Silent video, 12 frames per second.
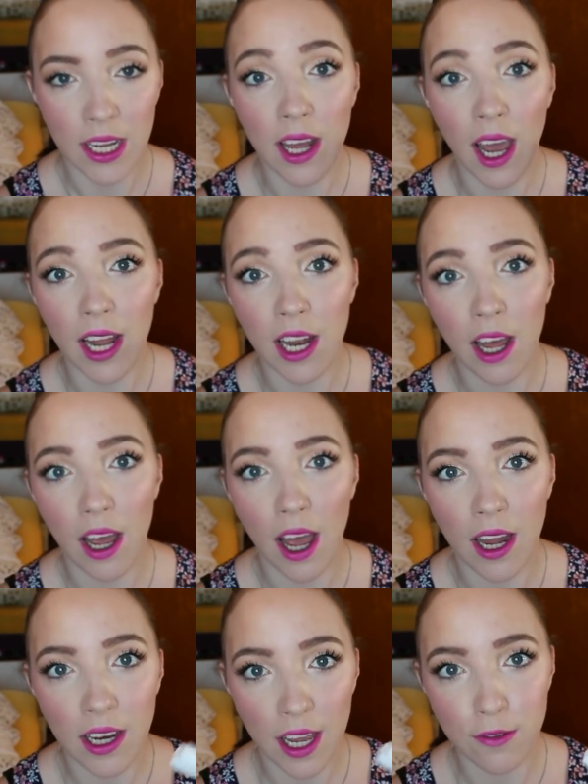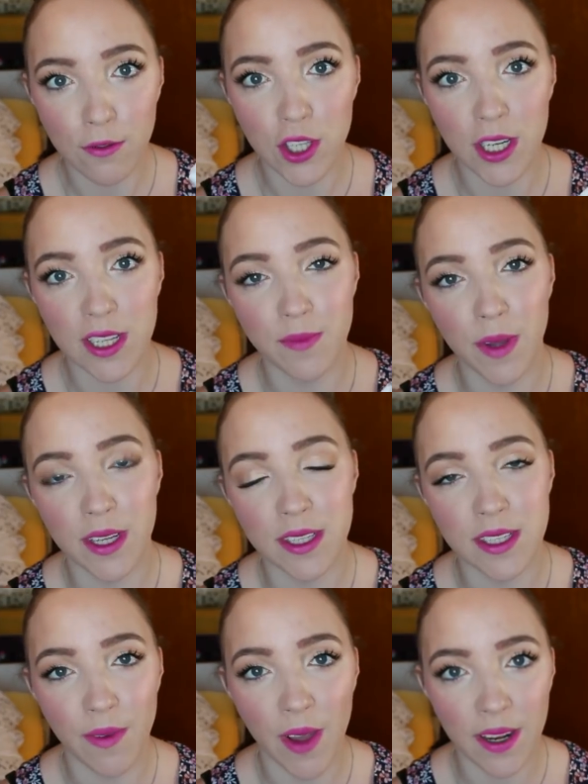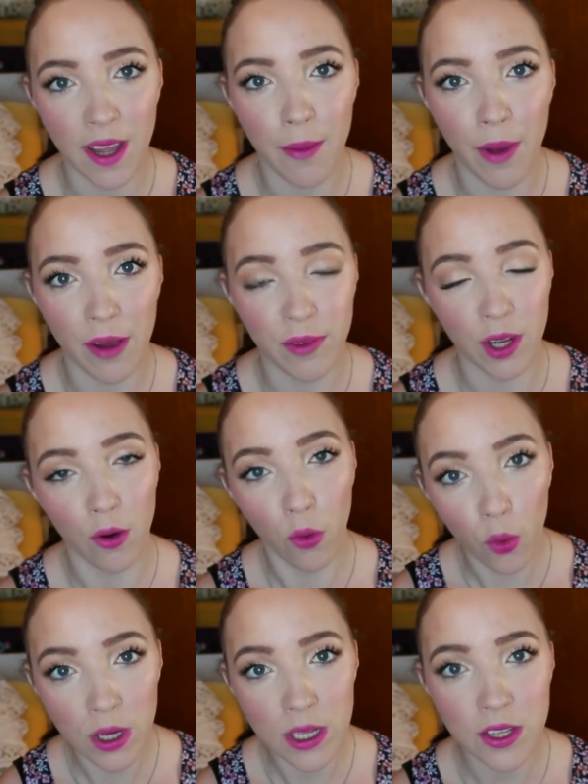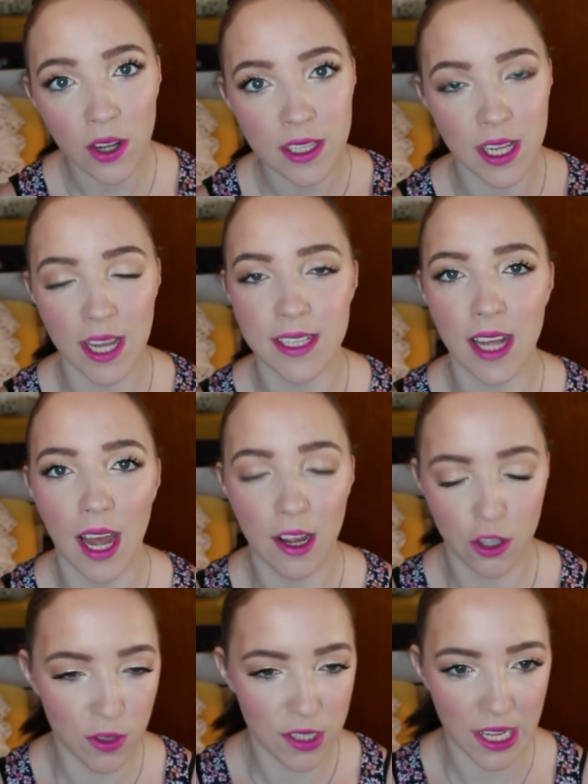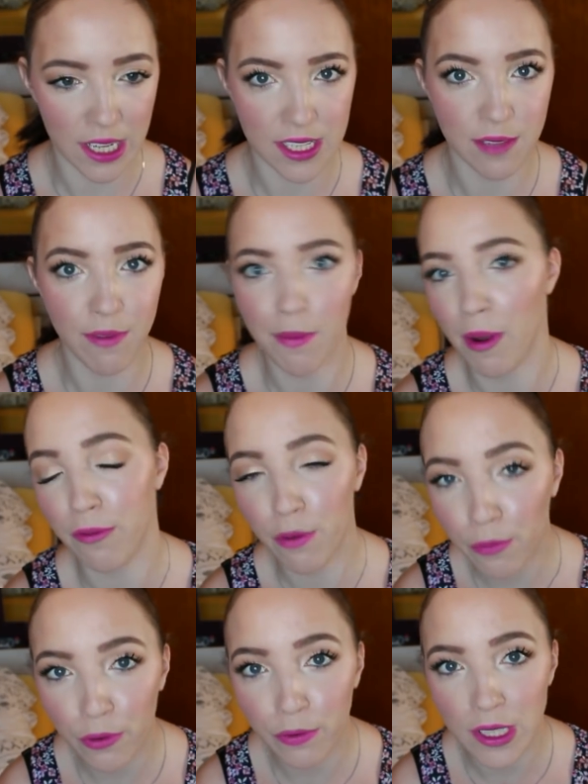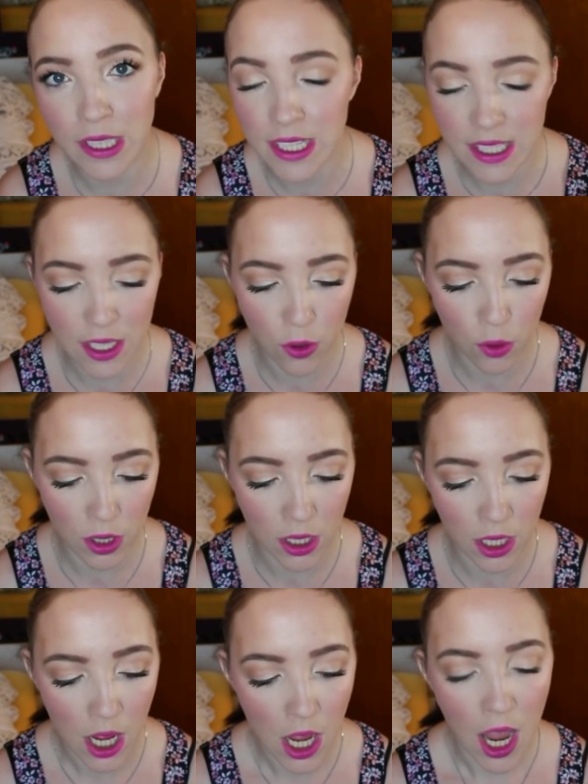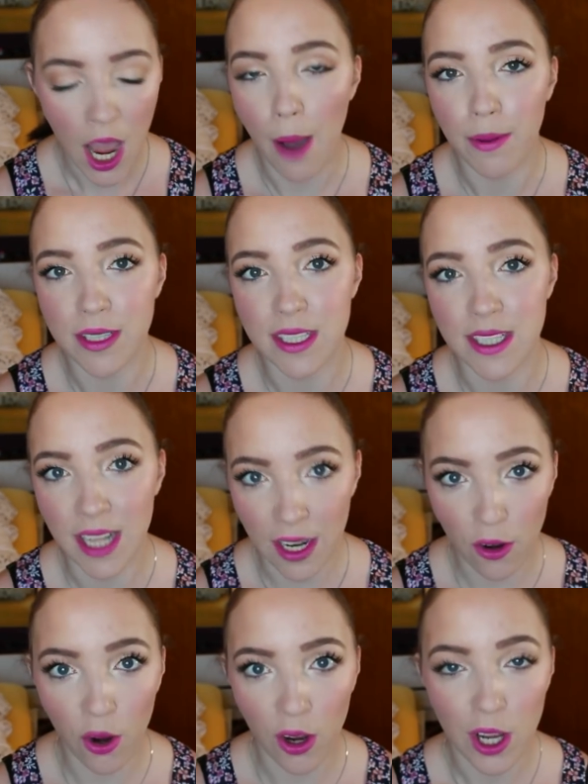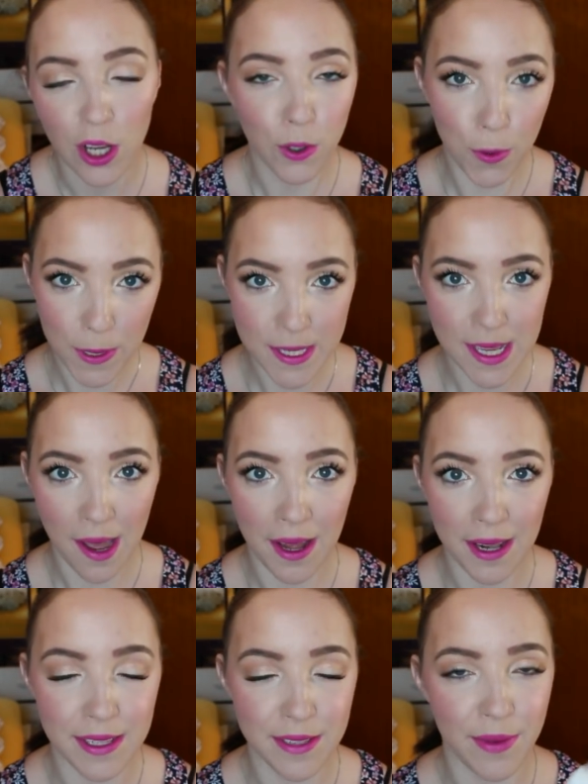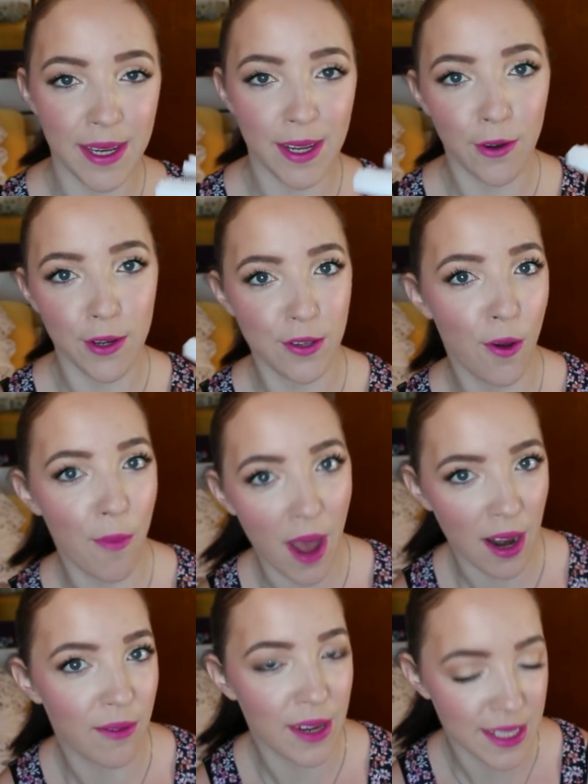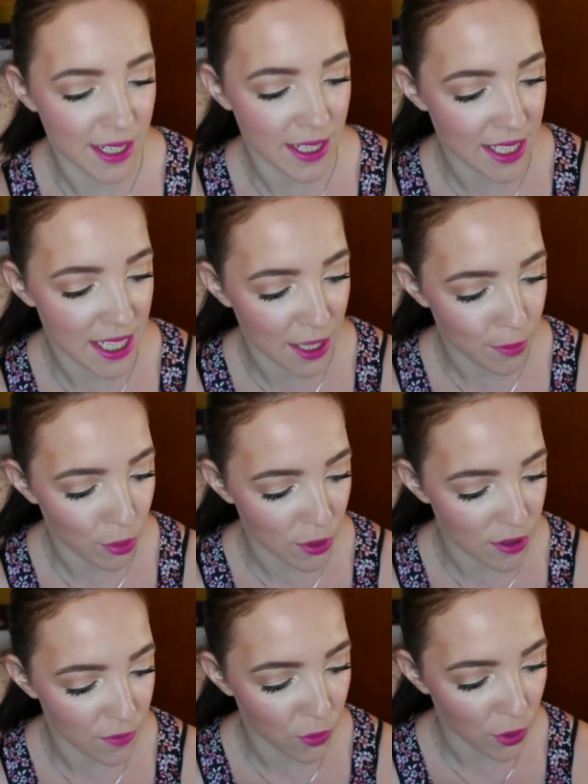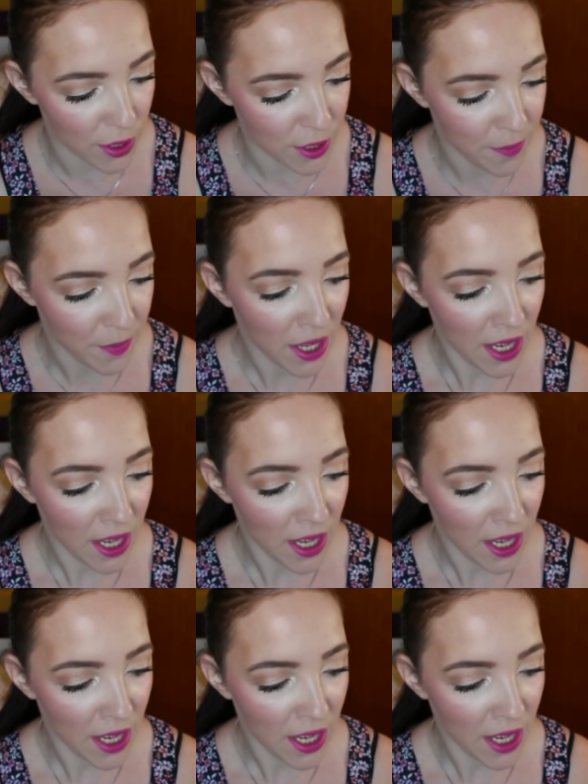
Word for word: In einer Anleitung steht, dass man das zwei, dreimal wiederholen soll. Das heißt, schlussendlich sind wir bei 45 Sekunden, aber es ist dennoch kürzer, als wenn ihr euch normalerweise die Zähne putzen würdet.